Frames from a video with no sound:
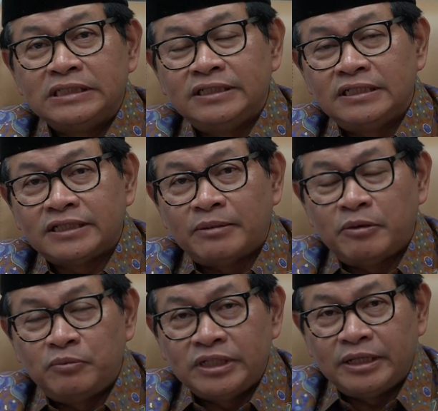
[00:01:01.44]
kecil saya
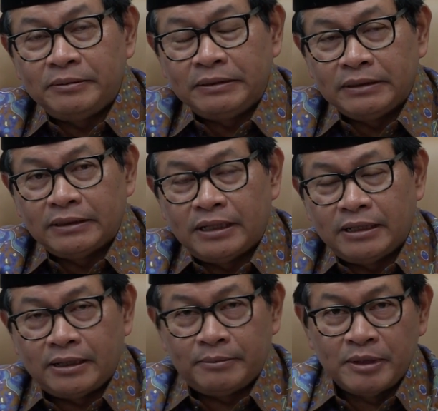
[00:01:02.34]
mempunyai
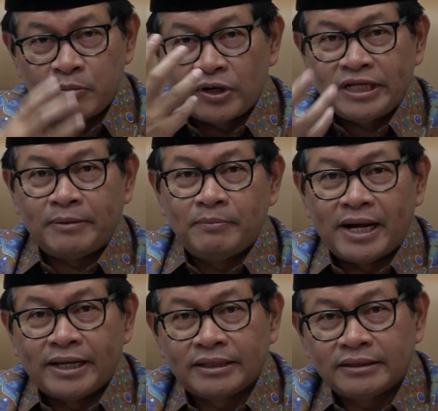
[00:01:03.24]
memori yang
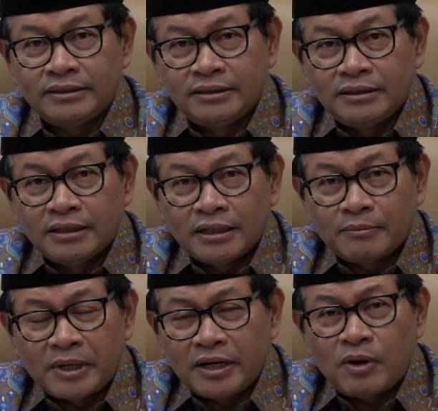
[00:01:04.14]
baik.
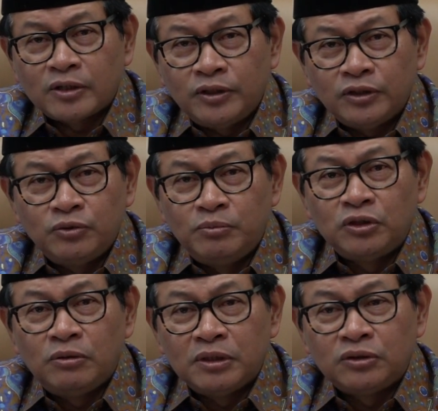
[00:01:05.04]
Pada waktu itu
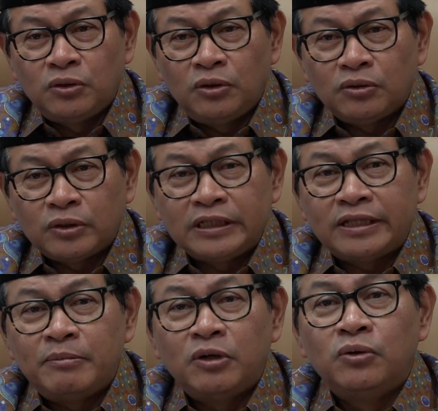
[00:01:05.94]
betul-betul
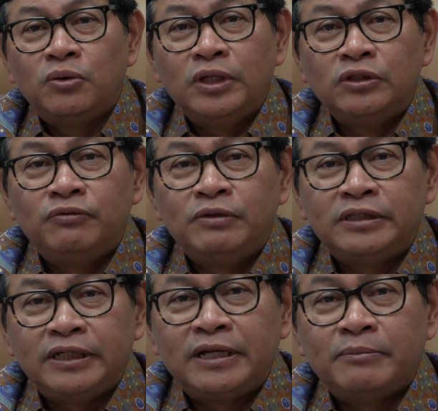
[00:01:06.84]
kita menunggu Idul
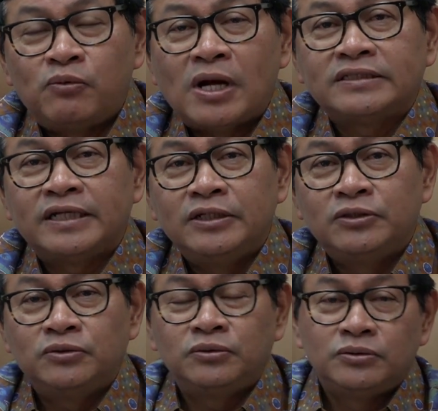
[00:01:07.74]
Fitri dan puasa
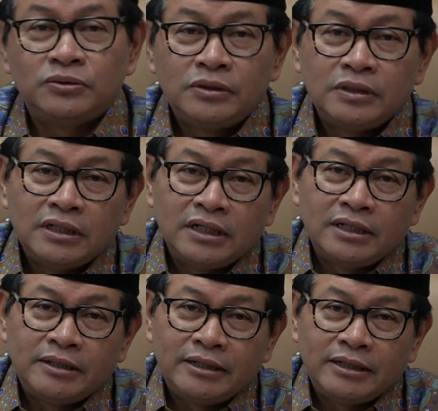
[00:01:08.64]
itu
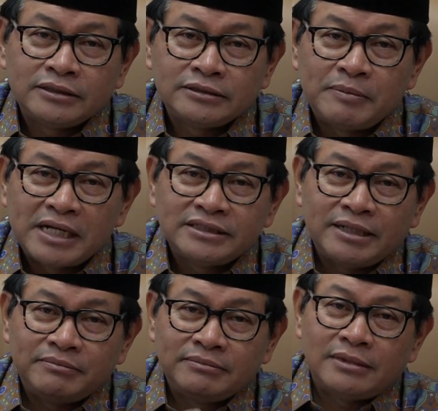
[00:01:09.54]
uh,
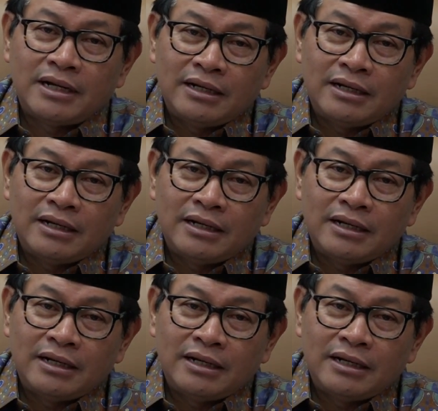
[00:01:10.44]
semacam